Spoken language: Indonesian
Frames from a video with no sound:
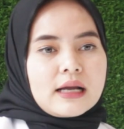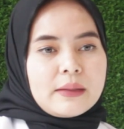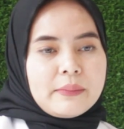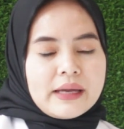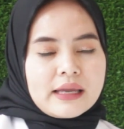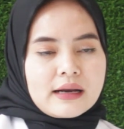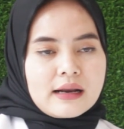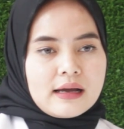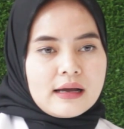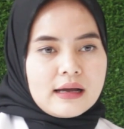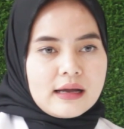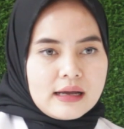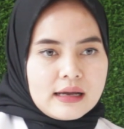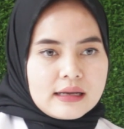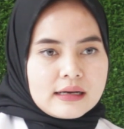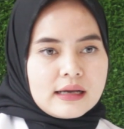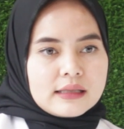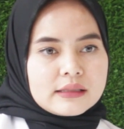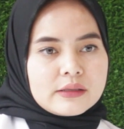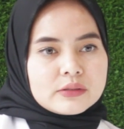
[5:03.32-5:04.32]

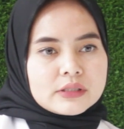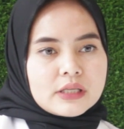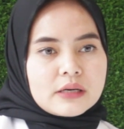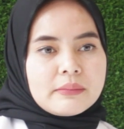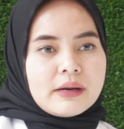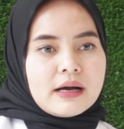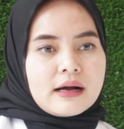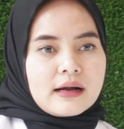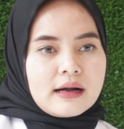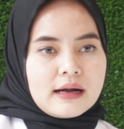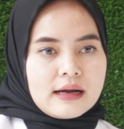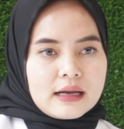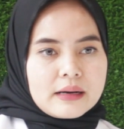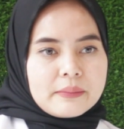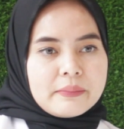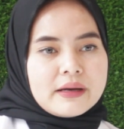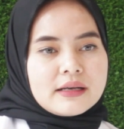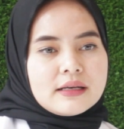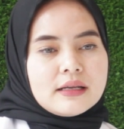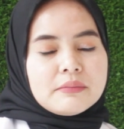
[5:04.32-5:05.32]
kemerahan atau terbakar
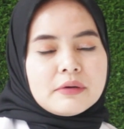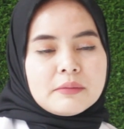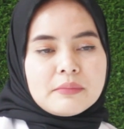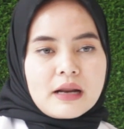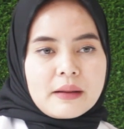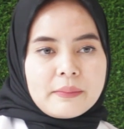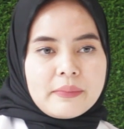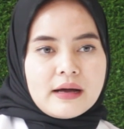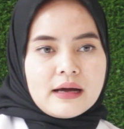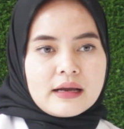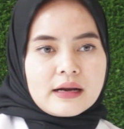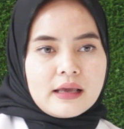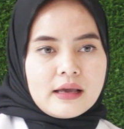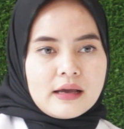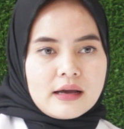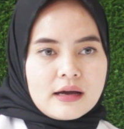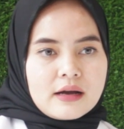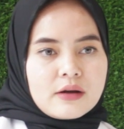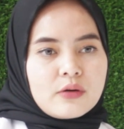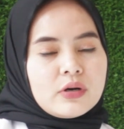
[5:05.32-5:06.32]
pada beberapa
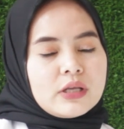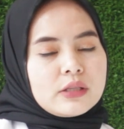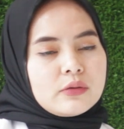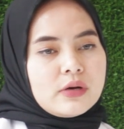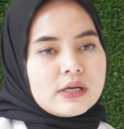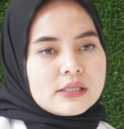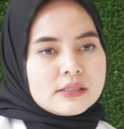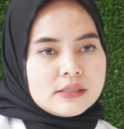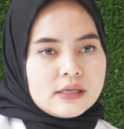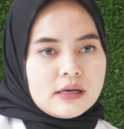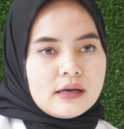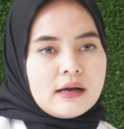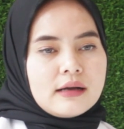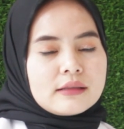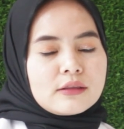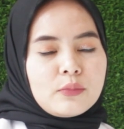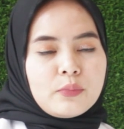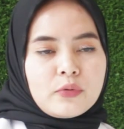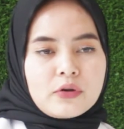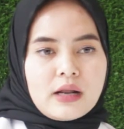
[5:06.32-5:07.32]
area kulit wajah
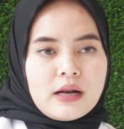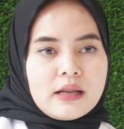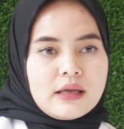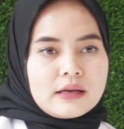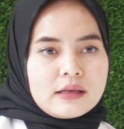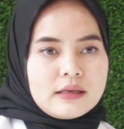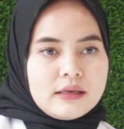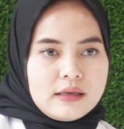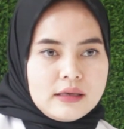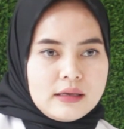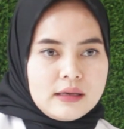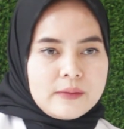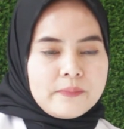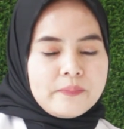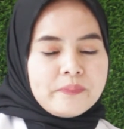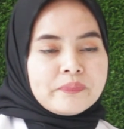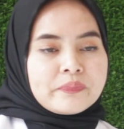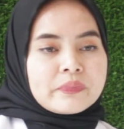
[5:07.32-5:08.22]
ataupun alergi.